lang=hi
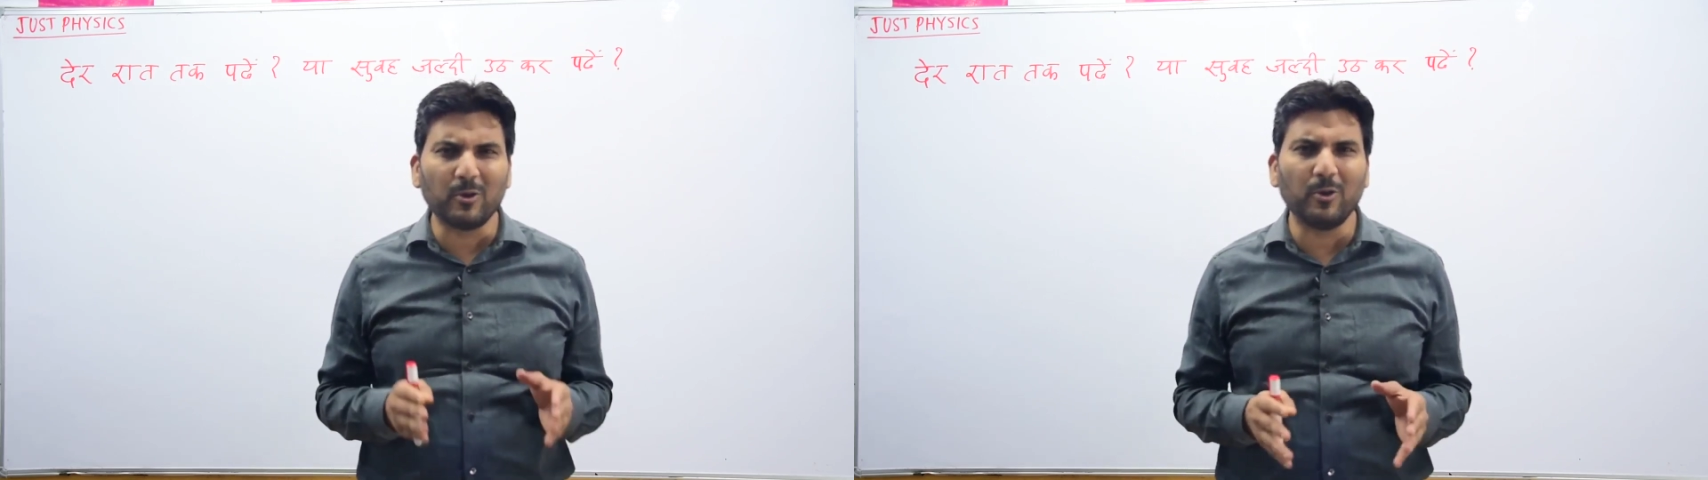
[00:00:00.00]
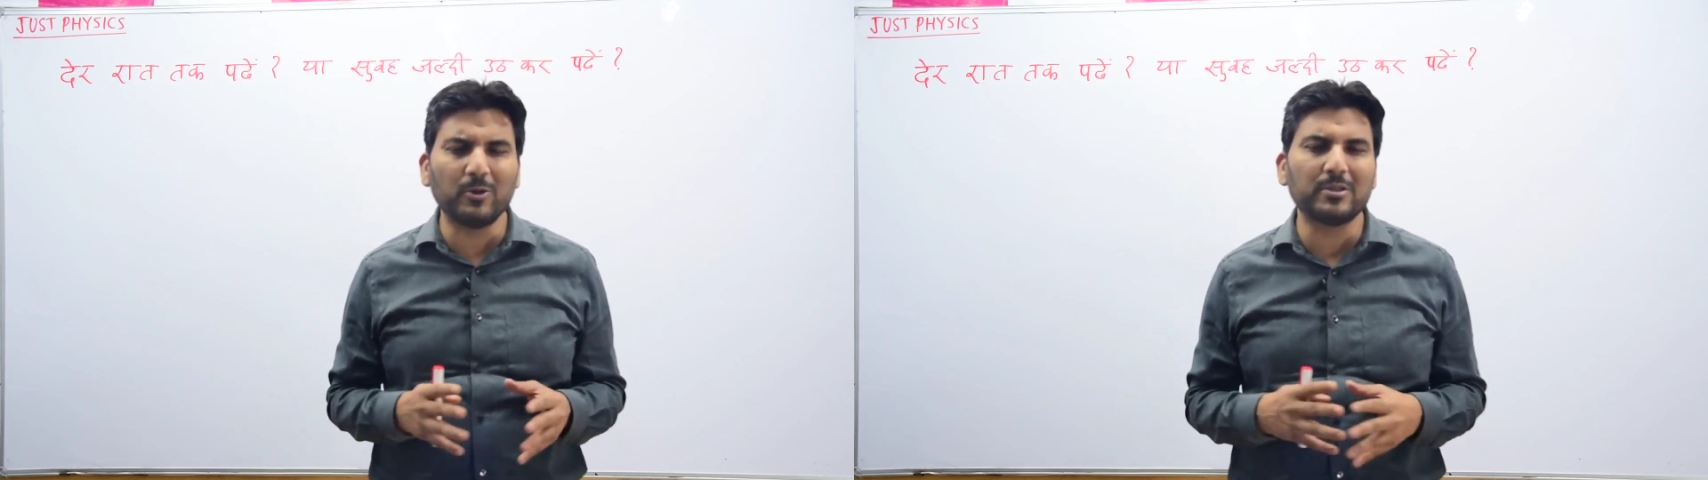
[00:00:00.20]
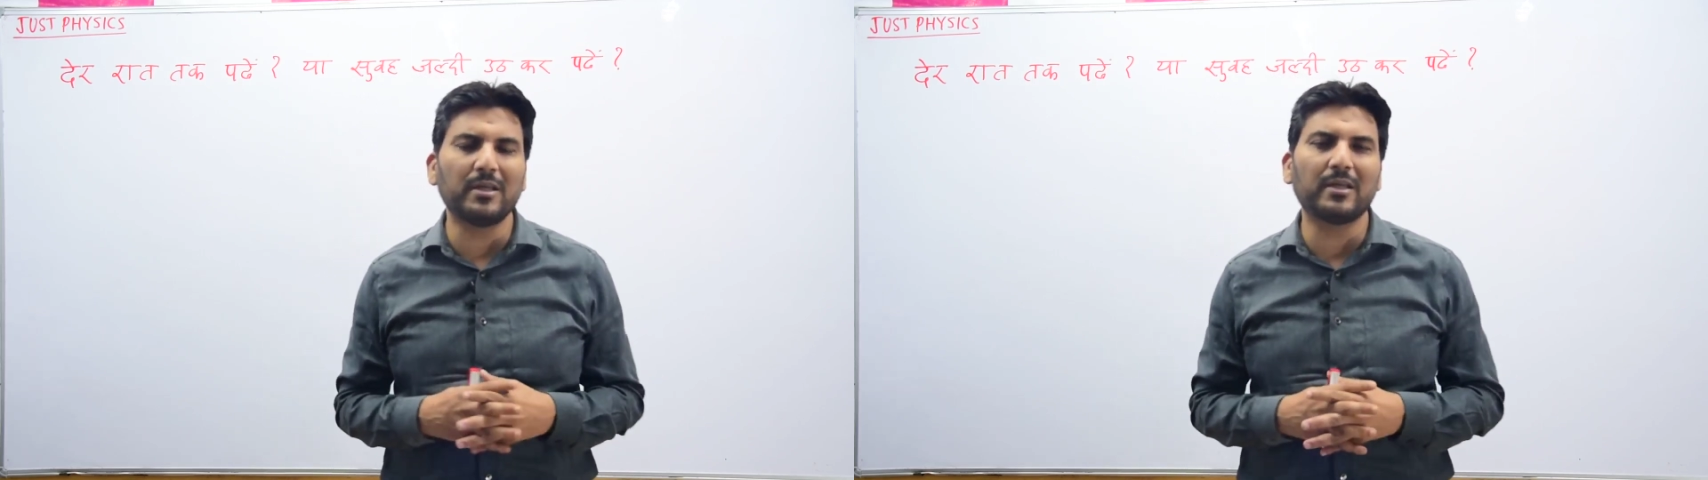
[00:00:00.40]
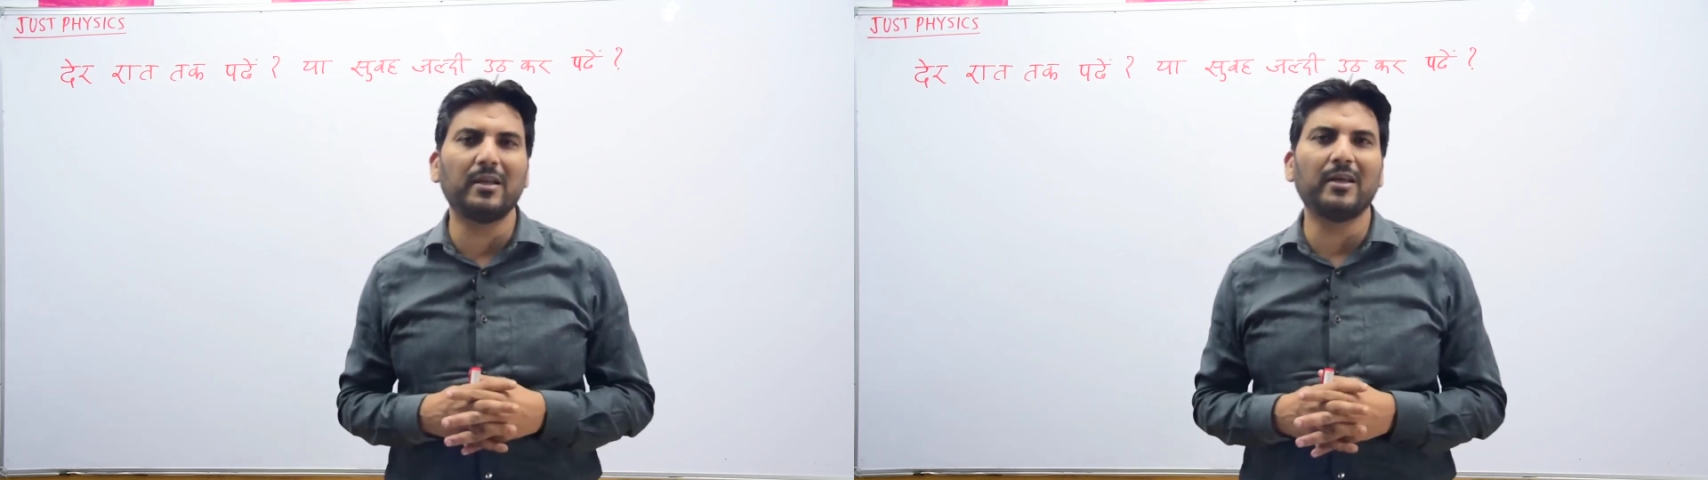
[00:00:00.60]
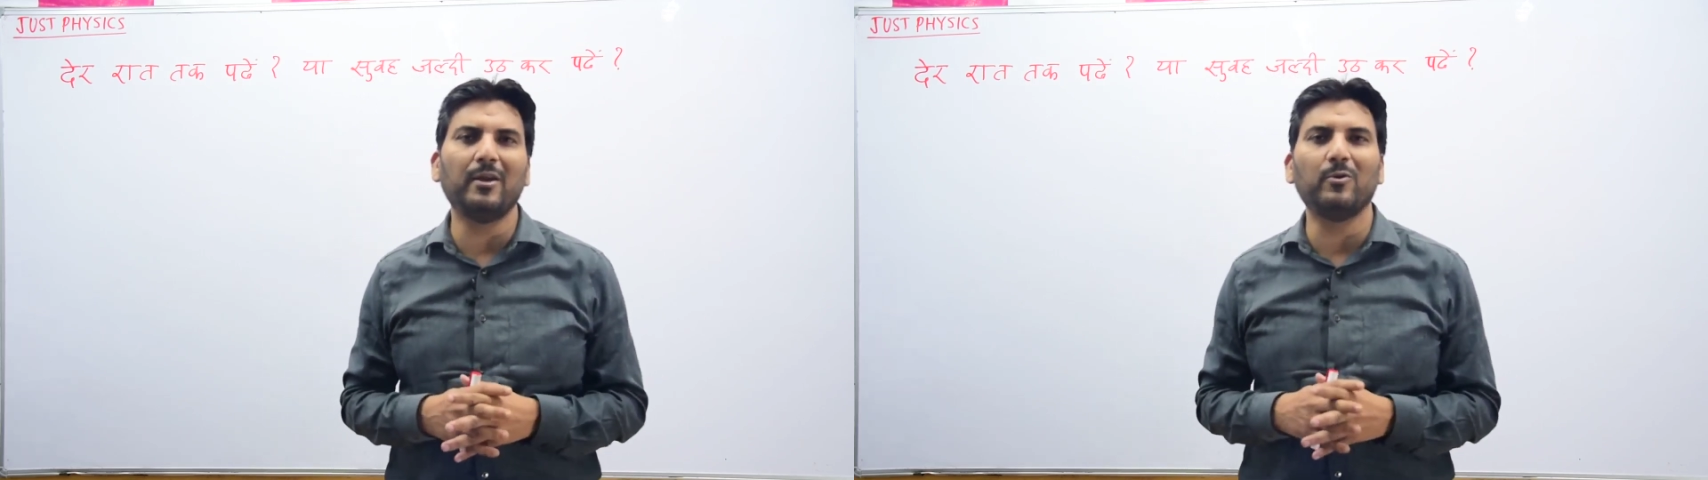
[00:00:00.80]
क्लोज
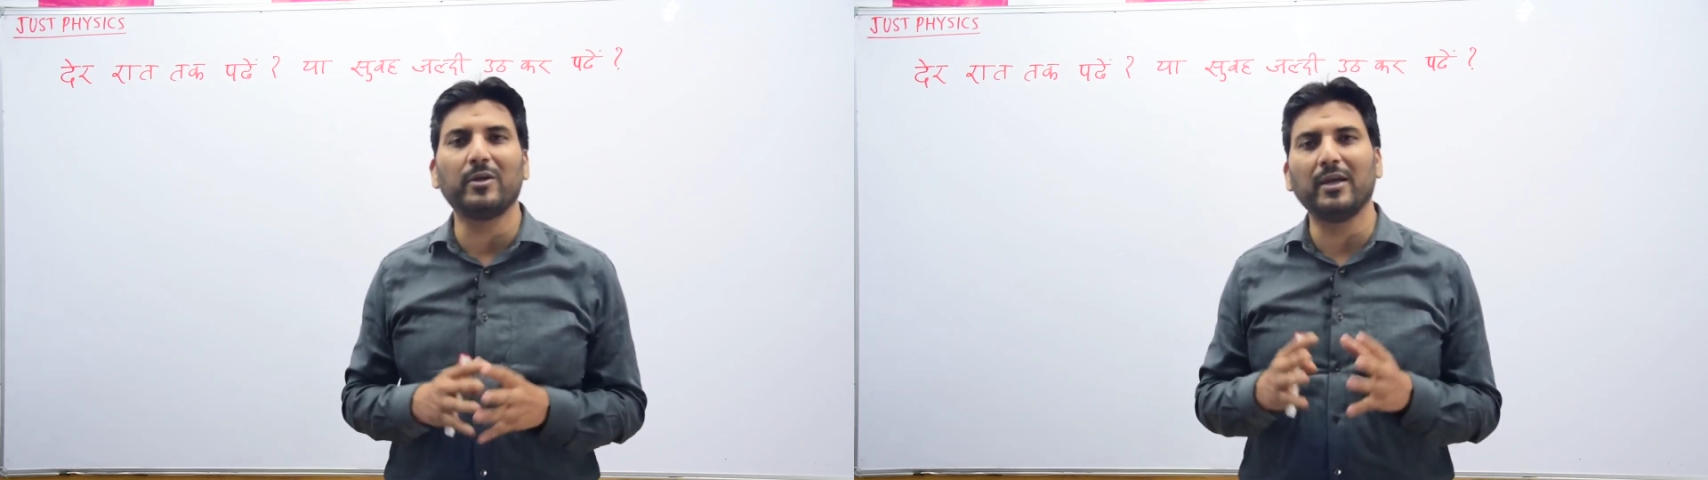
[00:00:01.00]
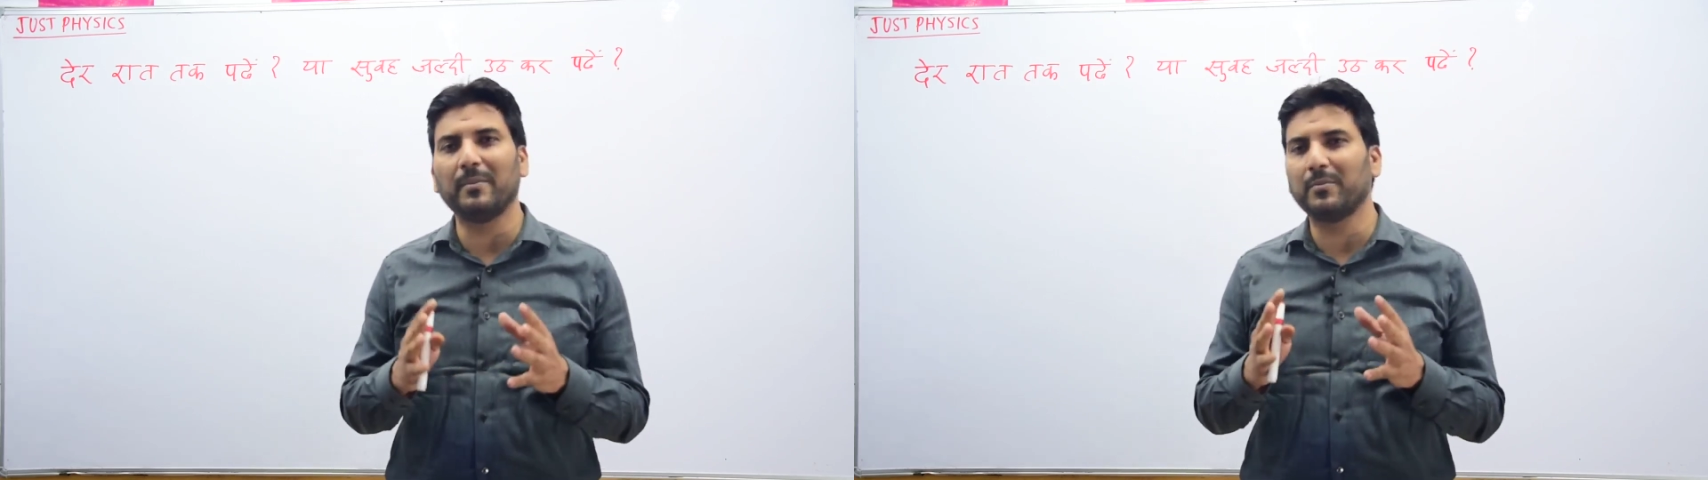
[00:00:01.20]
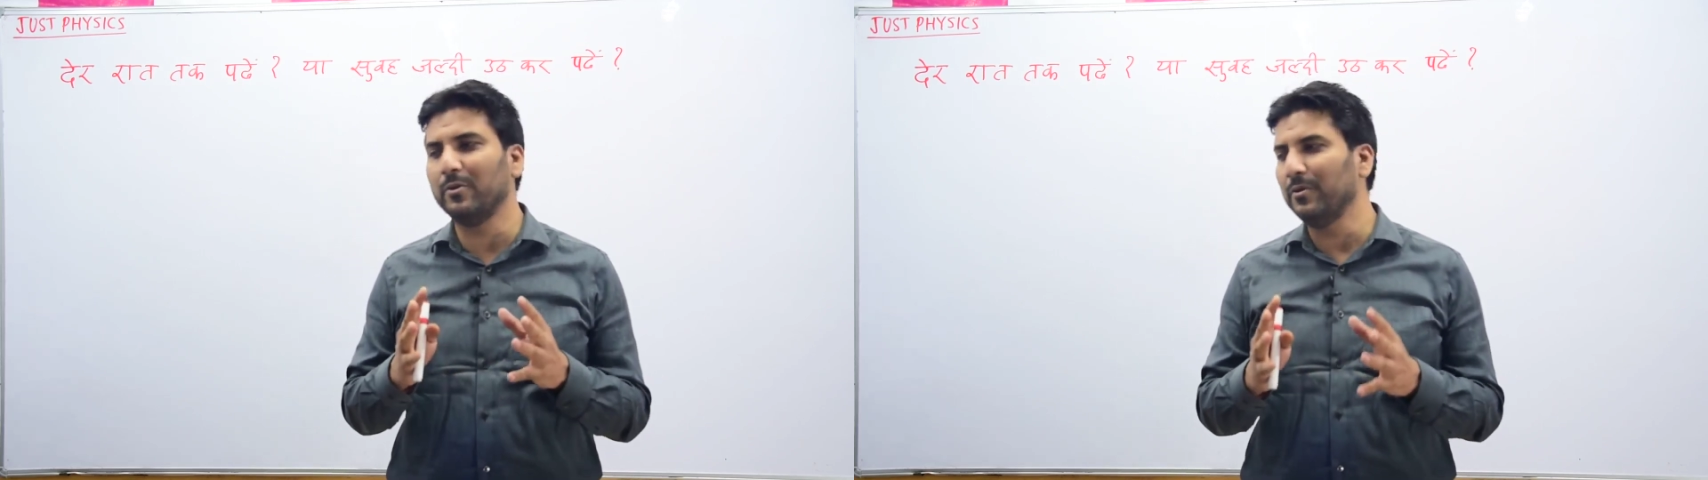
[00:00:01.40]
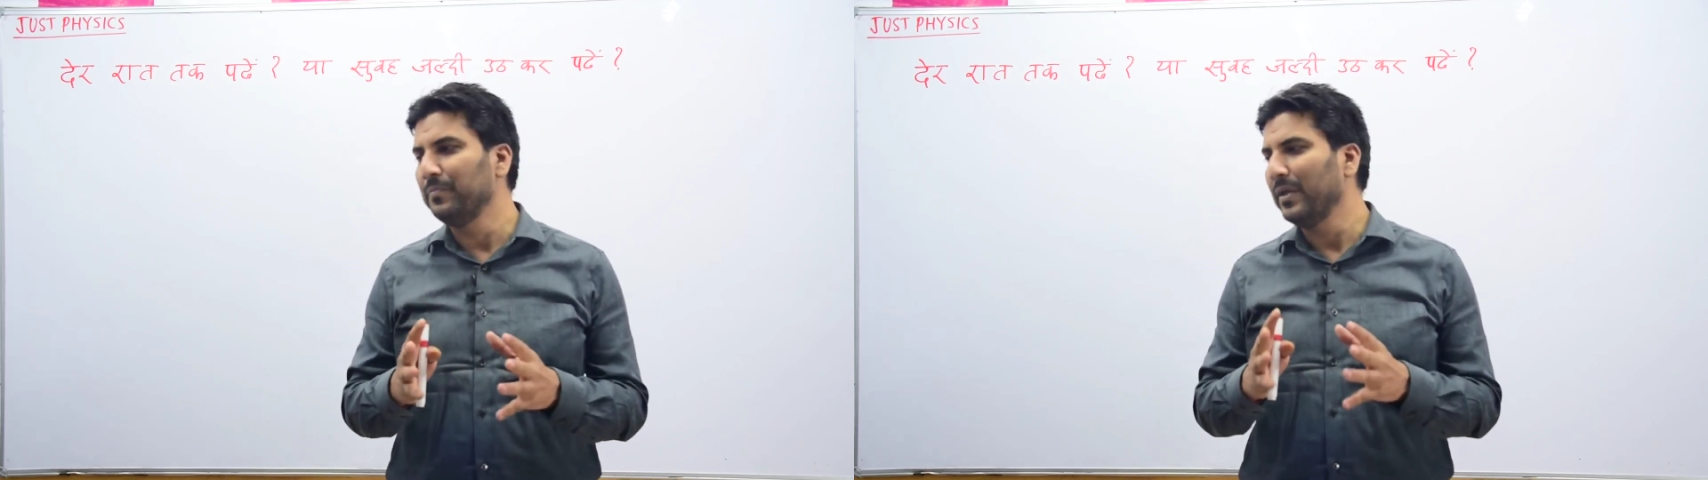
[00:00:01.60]
सर्कल के लोग ही आपको